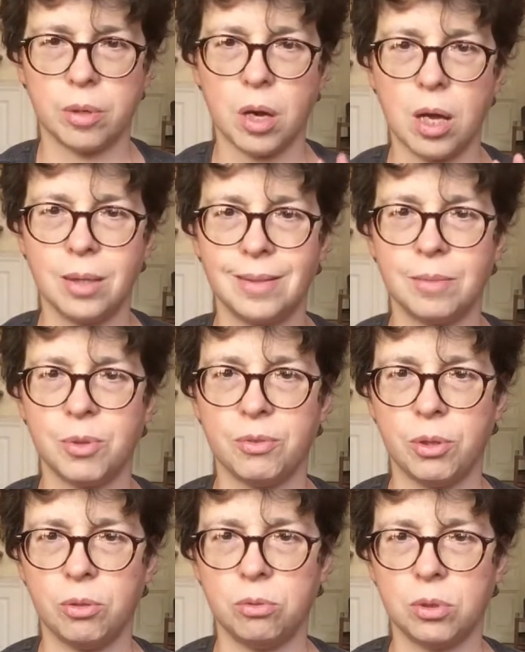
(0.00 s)
kann
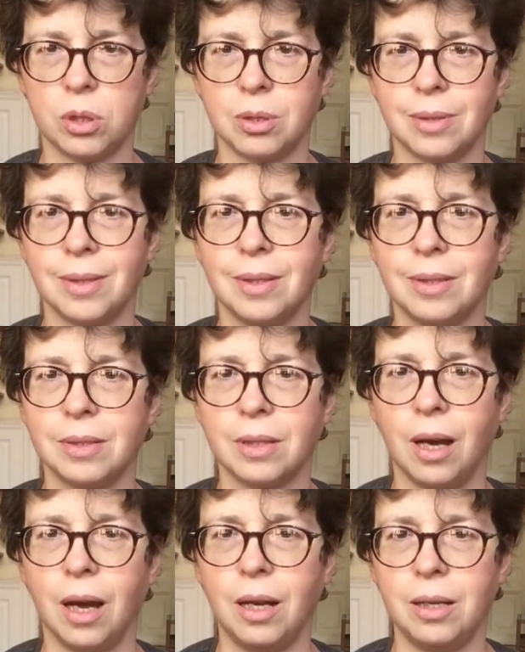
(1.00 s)
Bewegungen in
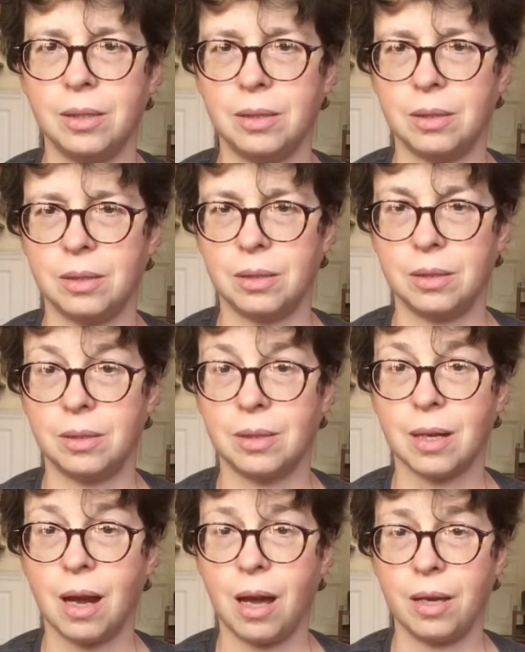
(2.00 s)
allen äh,
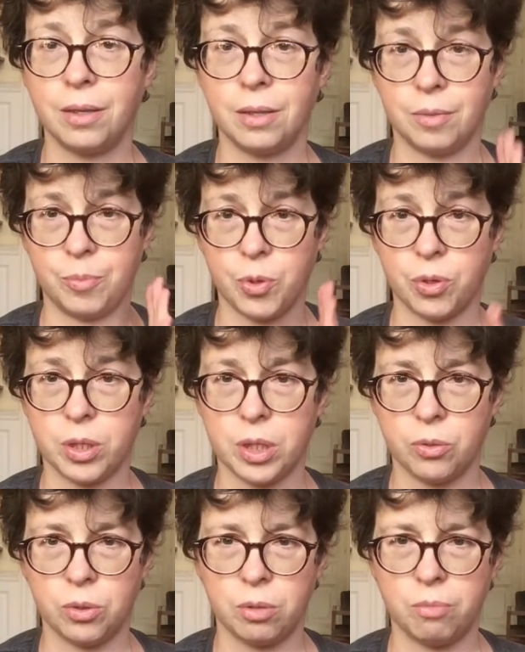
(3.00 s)
drei
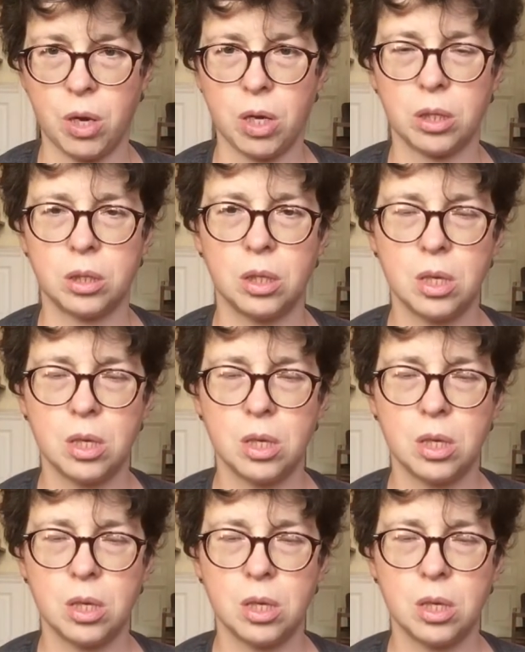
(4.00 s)
Projektionen machen.